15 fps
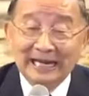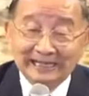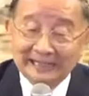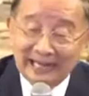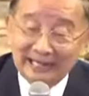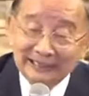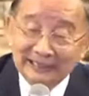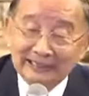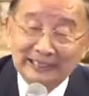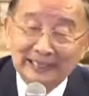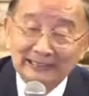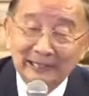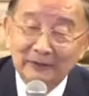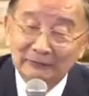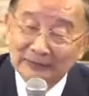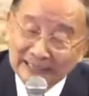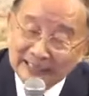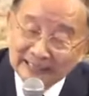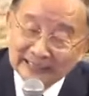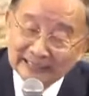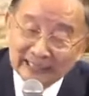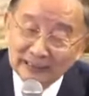当你听到“你离
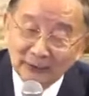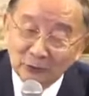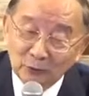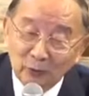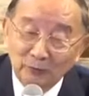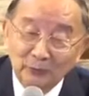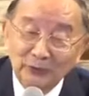神的国不